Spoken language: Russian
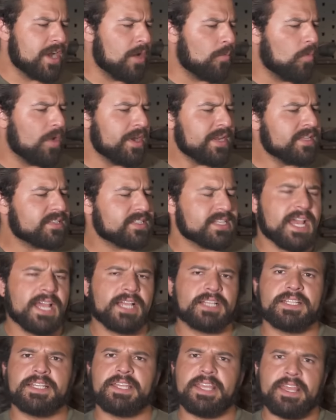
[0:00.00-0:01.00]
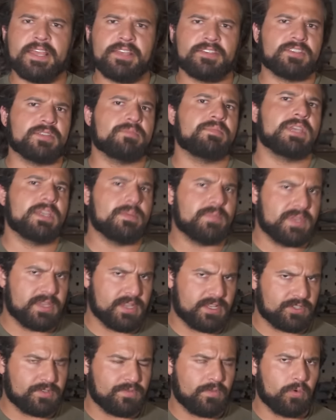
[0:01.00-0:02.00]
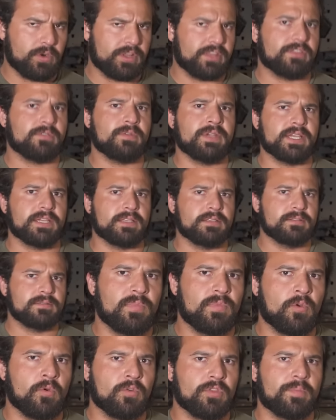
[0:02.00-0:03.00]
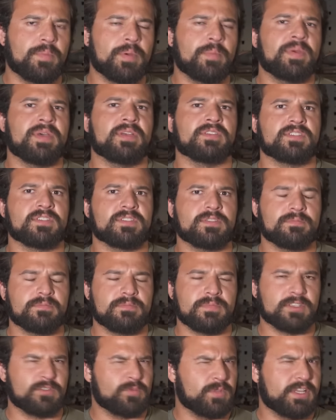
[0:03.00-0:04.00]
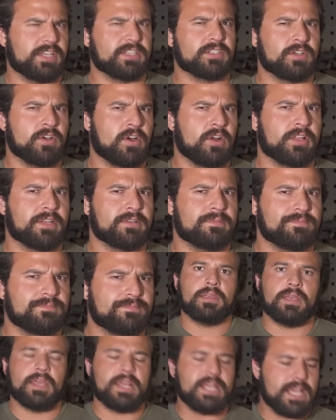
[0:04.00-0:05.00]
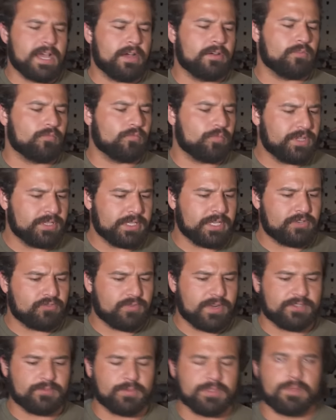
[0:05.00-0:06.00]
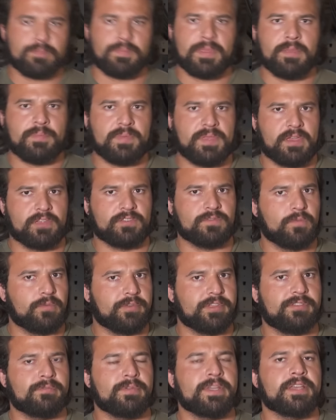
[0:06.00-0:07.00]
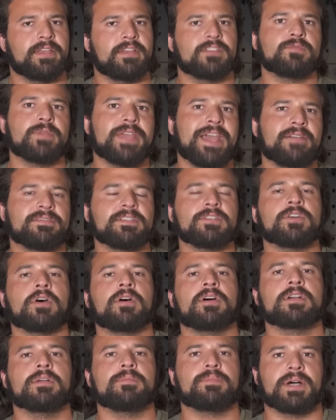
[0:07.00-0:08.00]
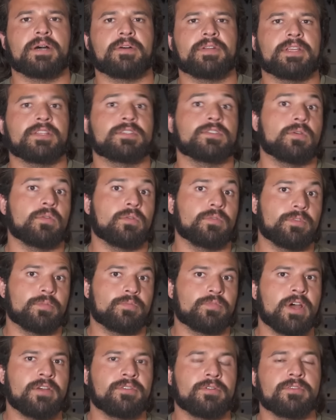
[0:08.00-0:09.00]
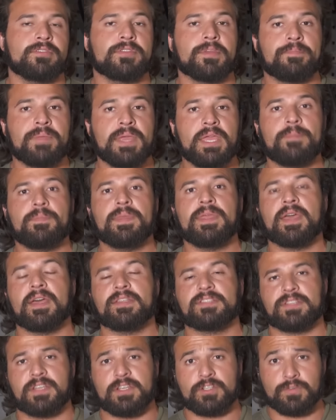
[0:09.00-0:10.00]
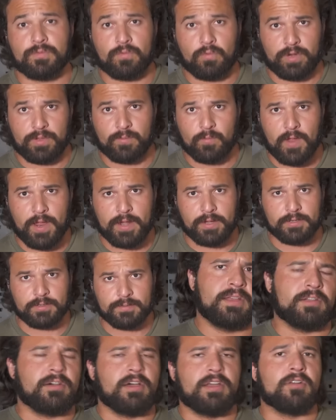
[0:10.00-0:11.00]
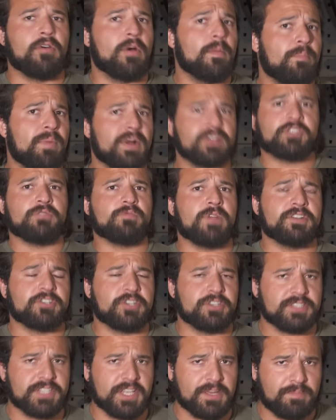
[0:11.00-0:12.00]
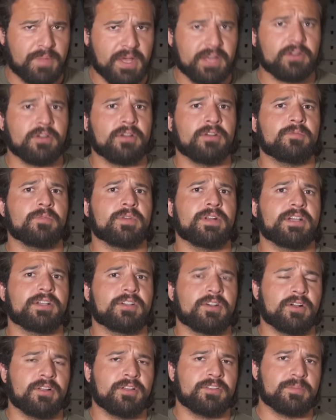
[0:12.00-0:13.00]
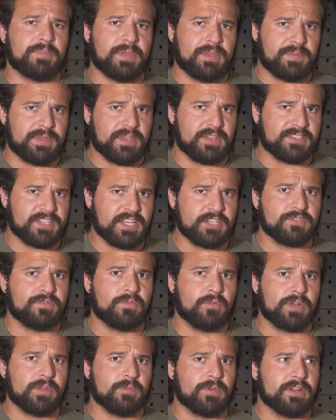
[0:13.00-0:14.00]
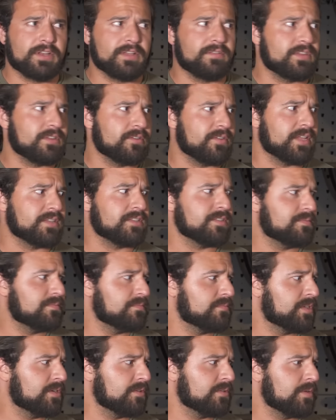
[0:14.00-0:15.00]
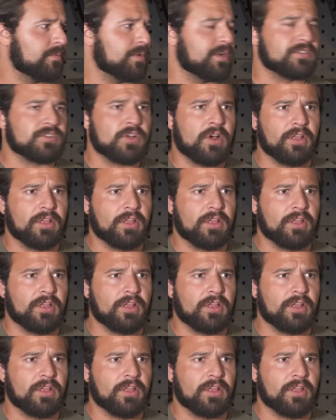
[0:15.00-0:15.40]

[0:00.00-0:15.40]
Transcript: Чем же на самом деле является ППС-43? Ну или ППС, как у нас его называют. Чтобы по-настоящему понять, что такое ППС-43, нам нужно обсудить его старшего брата, ППШ-41. Я знаю, что часто русские злятся, когда я называю его PPSH-41, хоть в Америке он так и